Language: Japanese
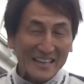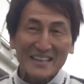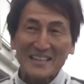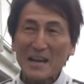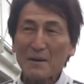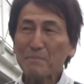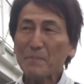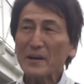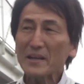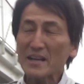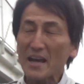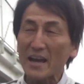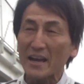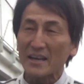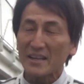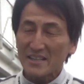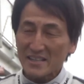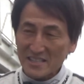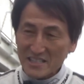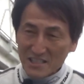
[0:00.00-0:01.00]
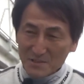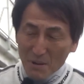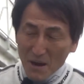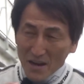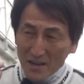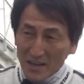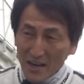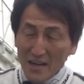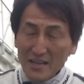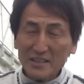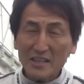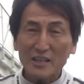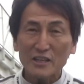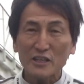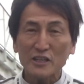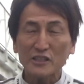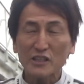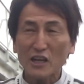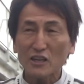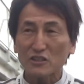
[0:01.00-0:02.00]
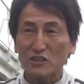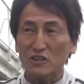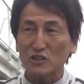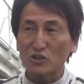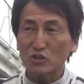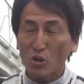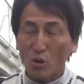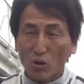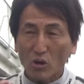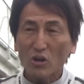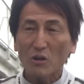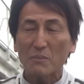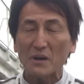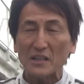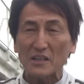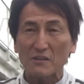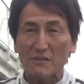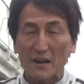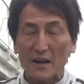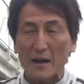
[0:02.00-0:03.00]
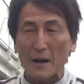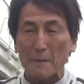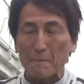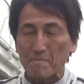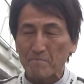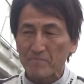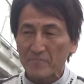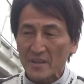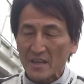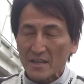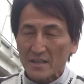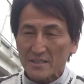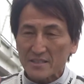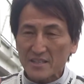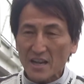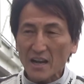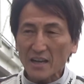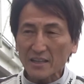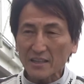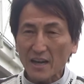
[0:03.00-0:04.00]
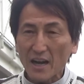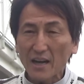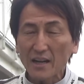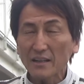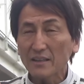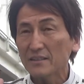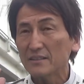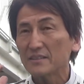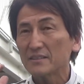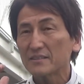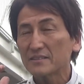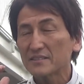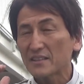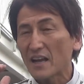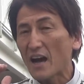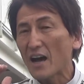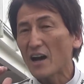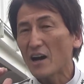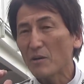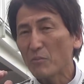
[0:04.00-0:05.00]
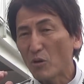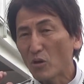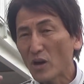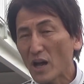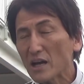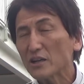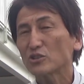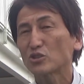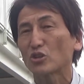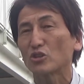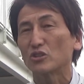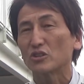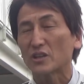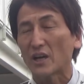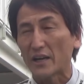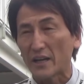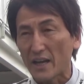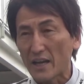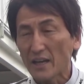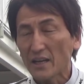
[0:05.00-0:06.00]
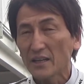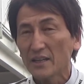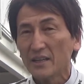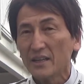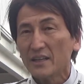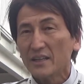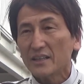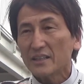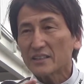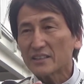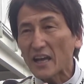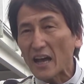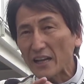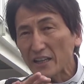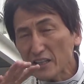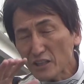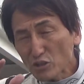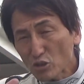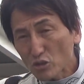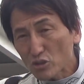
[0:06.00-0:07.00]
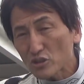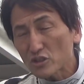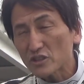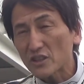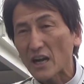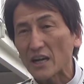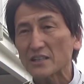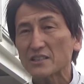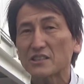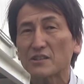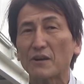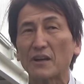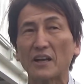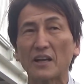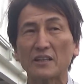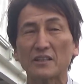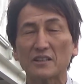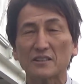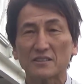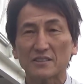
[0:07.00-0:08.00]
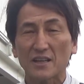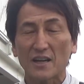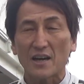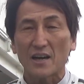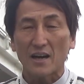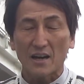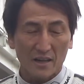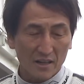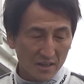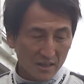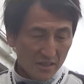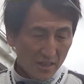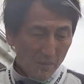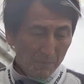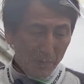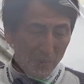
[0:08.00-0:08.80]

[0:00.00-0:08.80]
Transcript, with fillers: やっぱりね1万回転に至るところまでは若干ターボラグというかね谷という感じではないんですがやっ